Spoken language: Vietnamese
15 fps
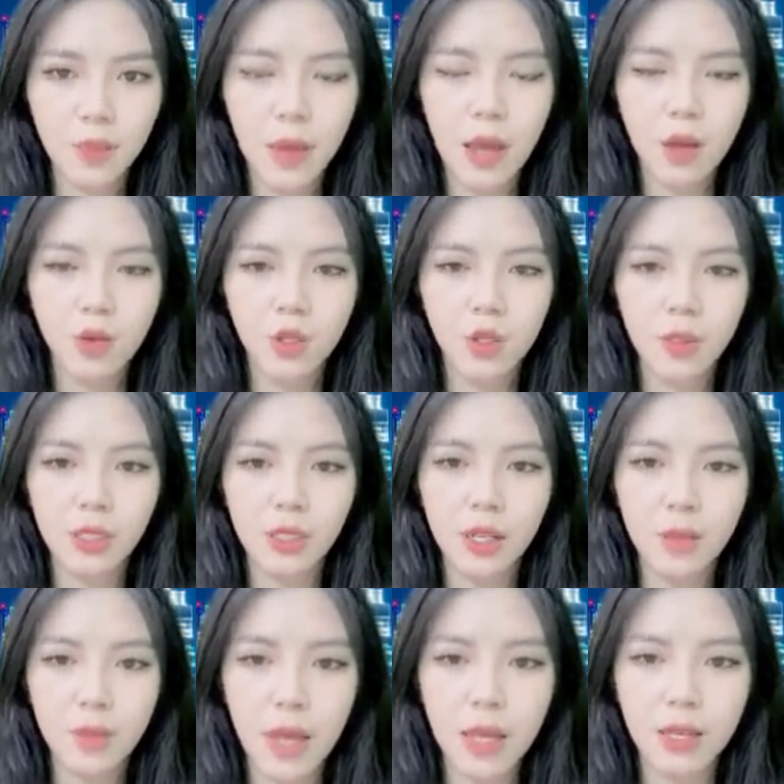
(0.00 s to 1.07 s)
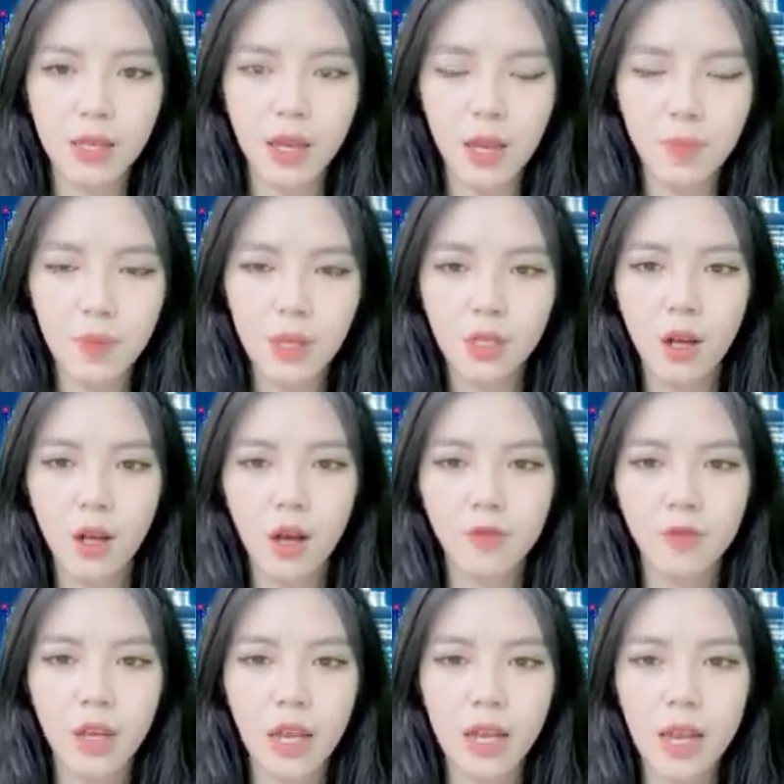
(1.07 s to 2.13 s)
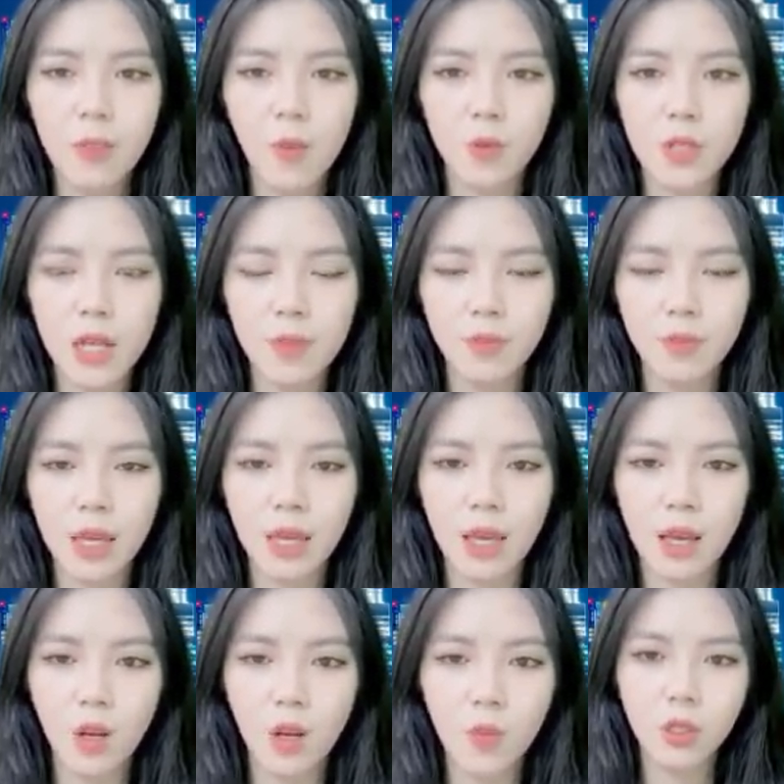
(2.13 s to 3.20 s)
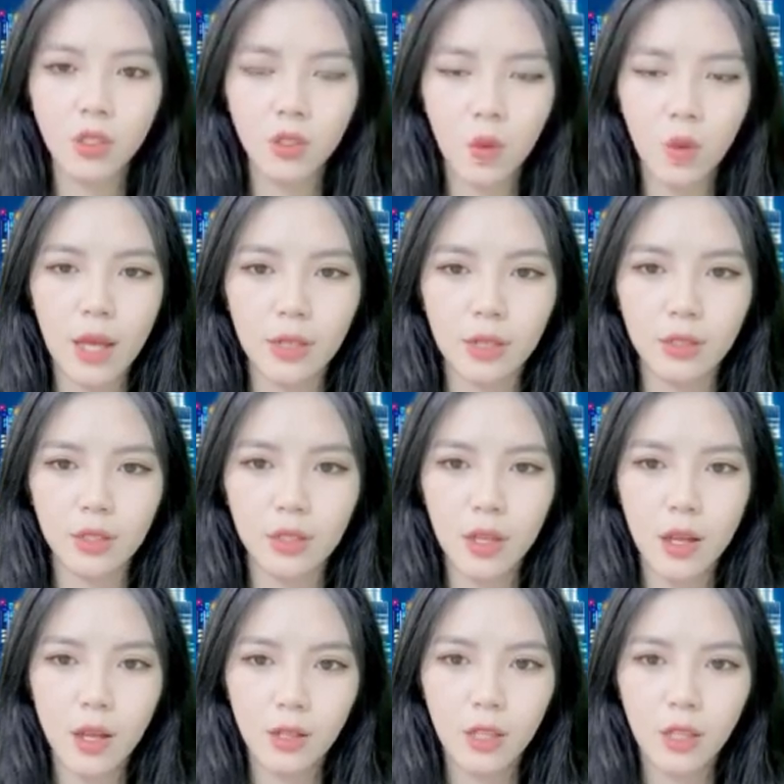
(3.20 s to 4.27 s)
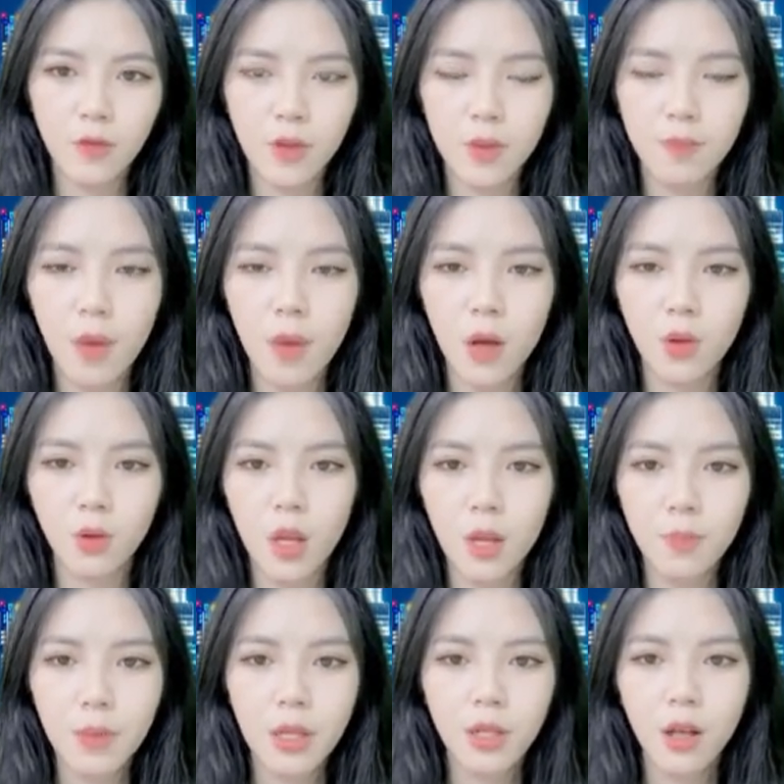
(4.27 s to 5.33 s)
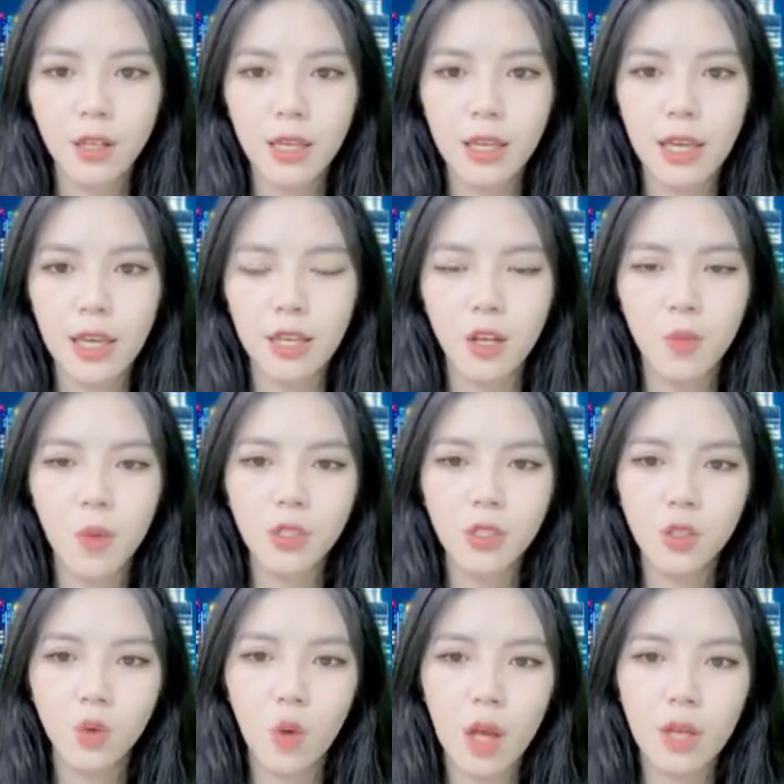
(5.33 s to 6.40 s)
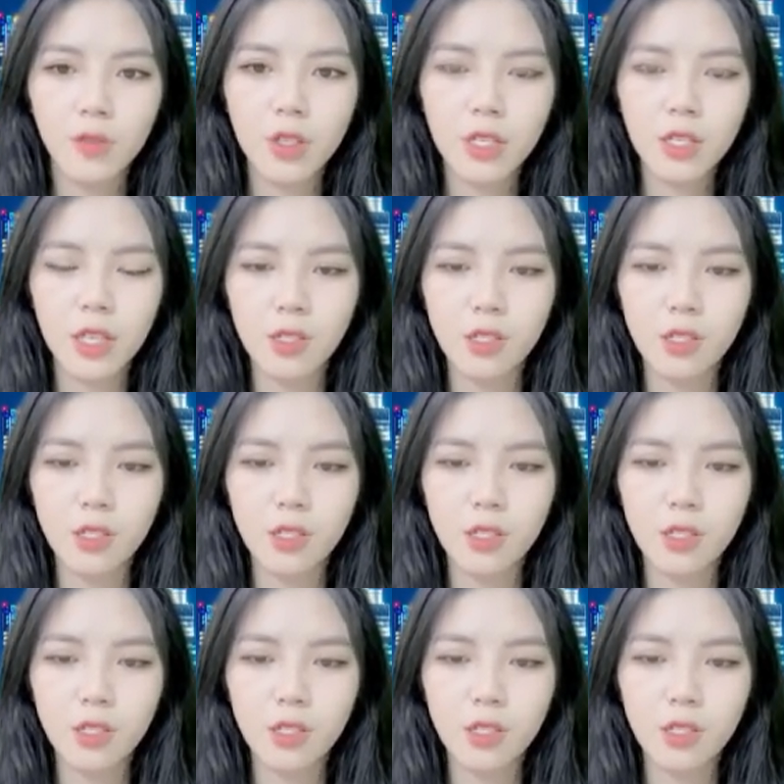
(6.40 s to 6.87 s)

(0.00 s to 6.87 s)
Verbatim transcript: theo trong bản tin hôm nay, Bitcoin và Nasdaq 100 ngày càng có tương quan. Theo Finpo, Bitcoin ngày càng có mối tương quan với chỉ